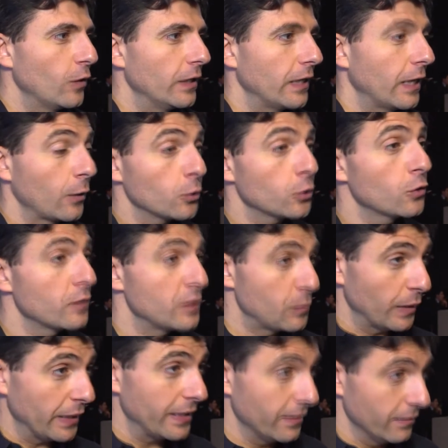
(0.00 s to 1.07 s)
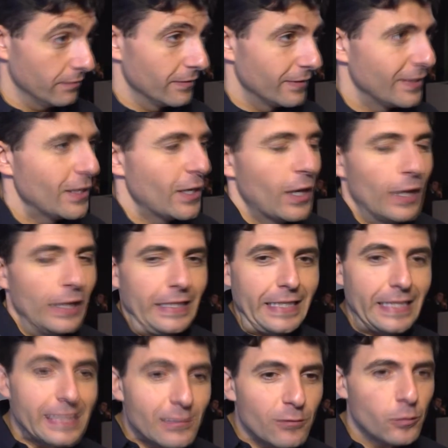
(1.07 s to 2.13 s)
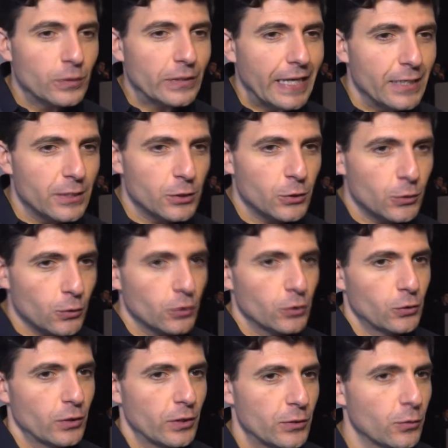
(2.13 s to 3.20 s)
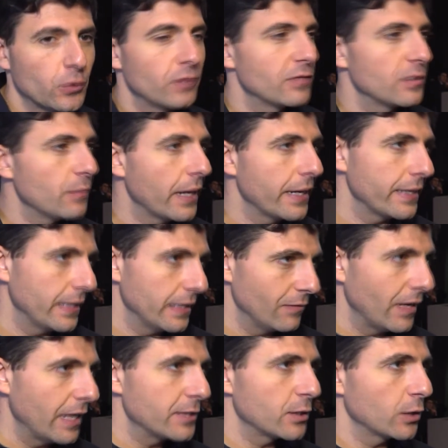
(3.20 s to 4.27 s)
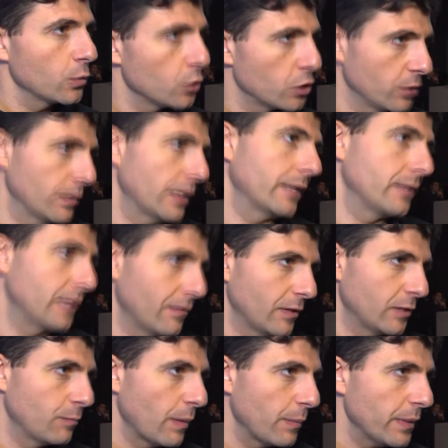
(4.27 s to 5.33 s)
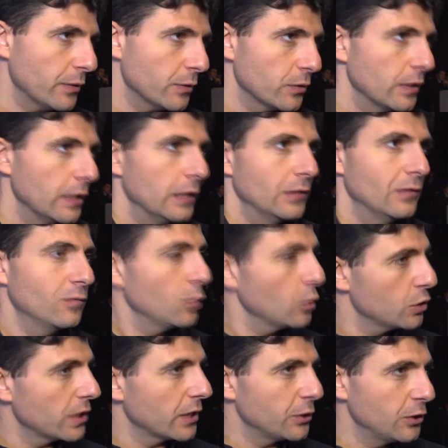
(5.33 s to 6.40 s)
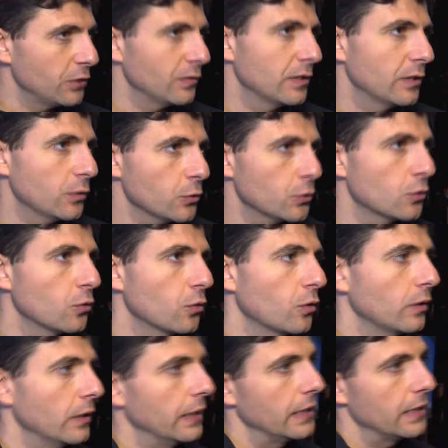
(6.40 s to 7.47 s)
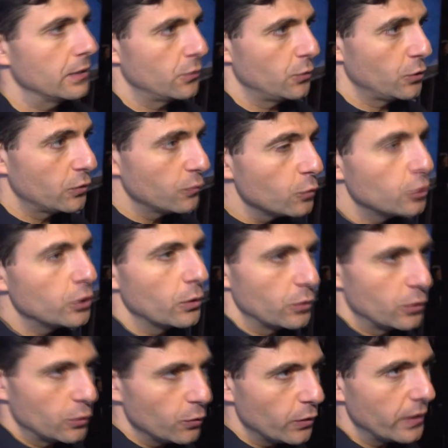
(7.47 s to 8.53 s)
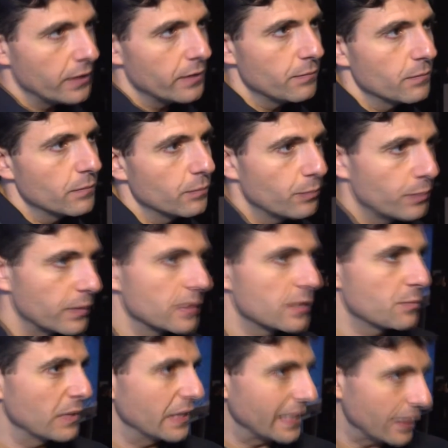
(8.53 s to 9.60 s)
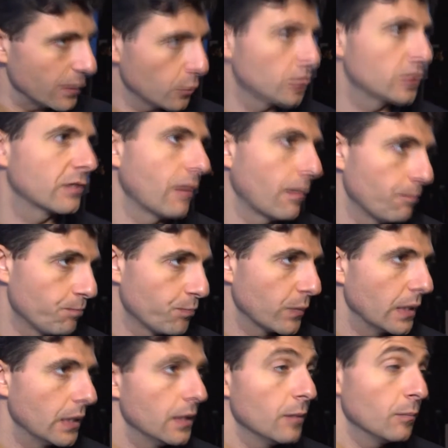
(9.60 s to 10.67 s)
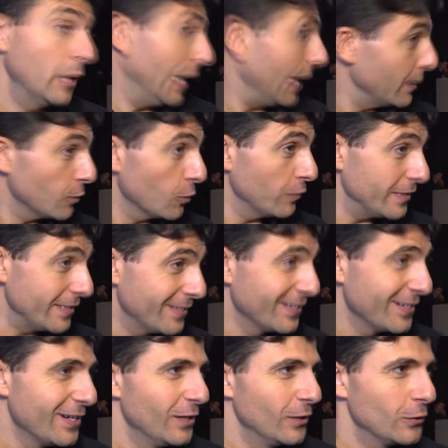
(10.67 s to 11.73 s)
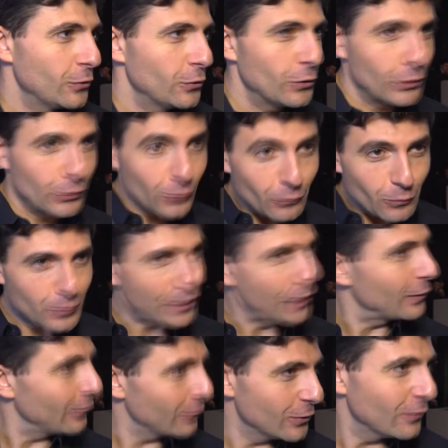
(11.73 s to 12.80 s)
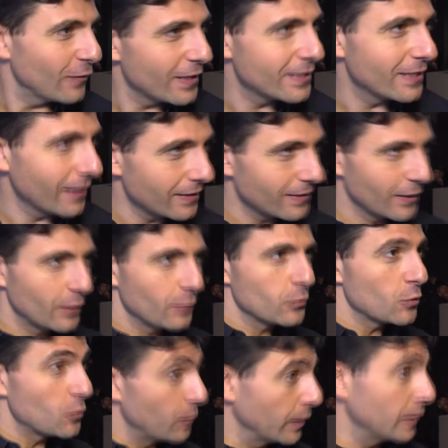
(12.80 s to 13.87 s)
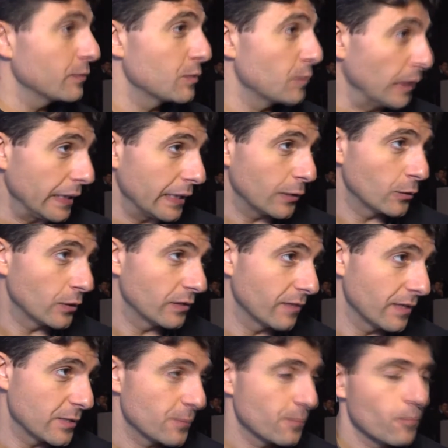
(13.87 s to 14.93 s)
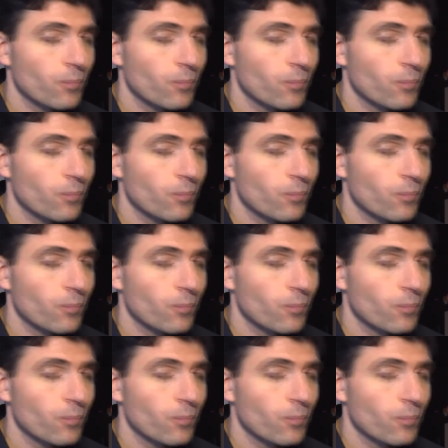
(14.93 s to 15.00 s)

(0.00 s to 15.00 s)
хорошие новости плохие. Если вы выпускаете что-то, что достойно внимания, является лучшим на рынке в этот момент, то вы можете рассчитывать на то, что существующая аудитория смигрирует к вам. Плохая новость что если кто-то выпускает лучше вас, она с таким же успехом смигрирует от вас.